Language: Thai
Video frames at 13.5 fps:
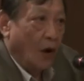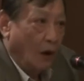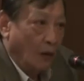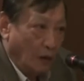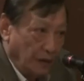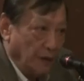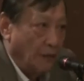พ่อ
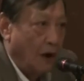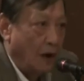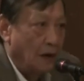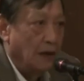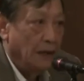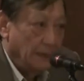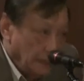ผมนี่บอ
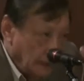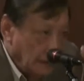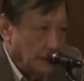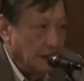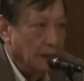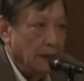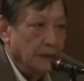กเลย
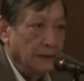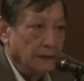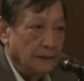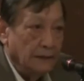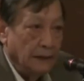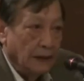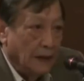
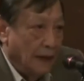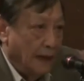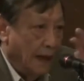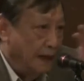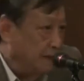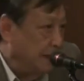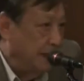
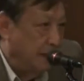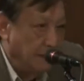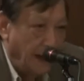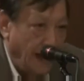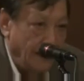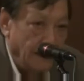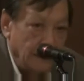เองจะไป
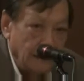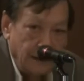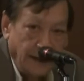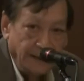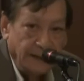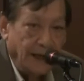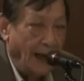ทำงาน
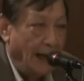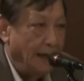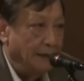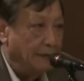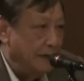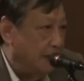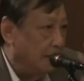ราชการ
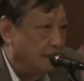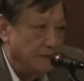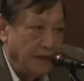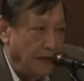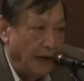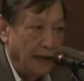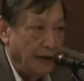เนี่ยไป
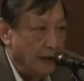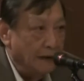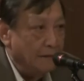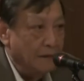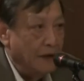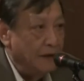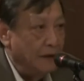ทำที่ไหน
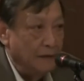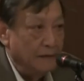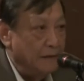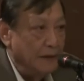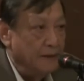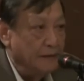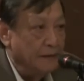อะไม่
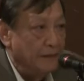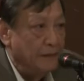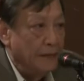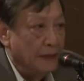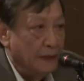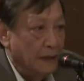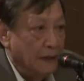ไม่
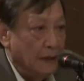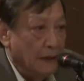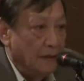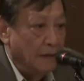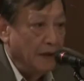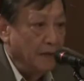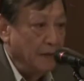
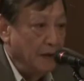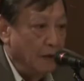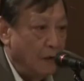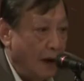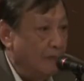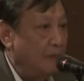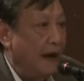ไม่มี
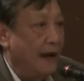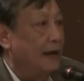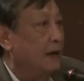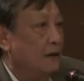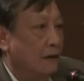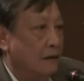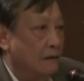ความหมาย
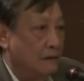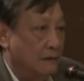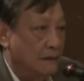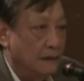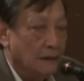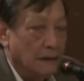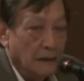เลยหรอก
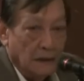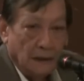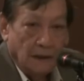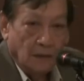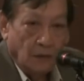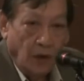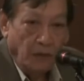
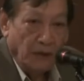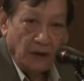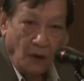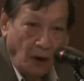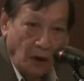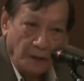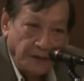เพราะมัน
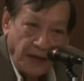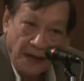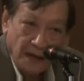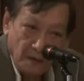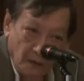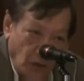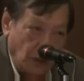คอร์รัปชั
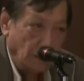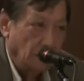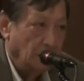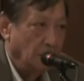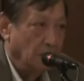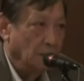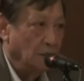นกันหมด
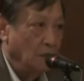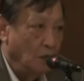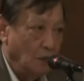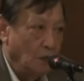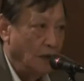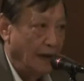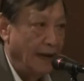
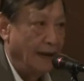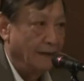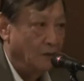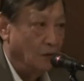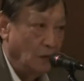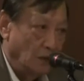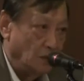ทุกหน่วยงาน
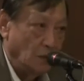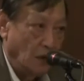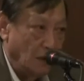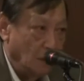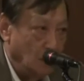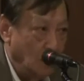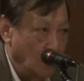ทุกกระทรว
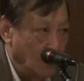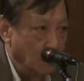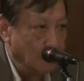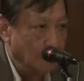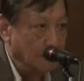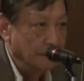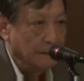งทุกวงกล
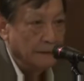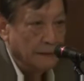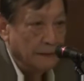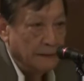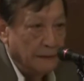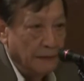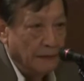ม
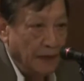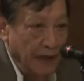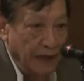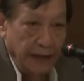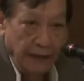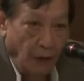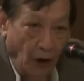
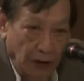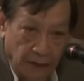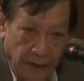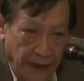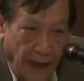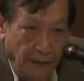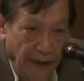มีที่พอ
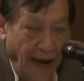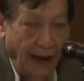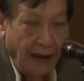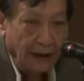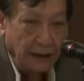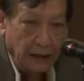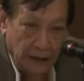จะไปทำได้
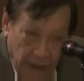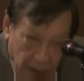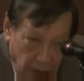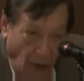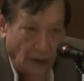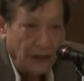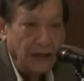ก็คือ
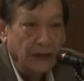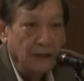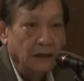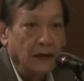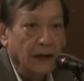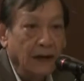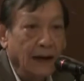สองที่
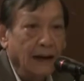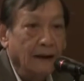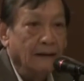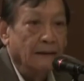นี้เท่านั้น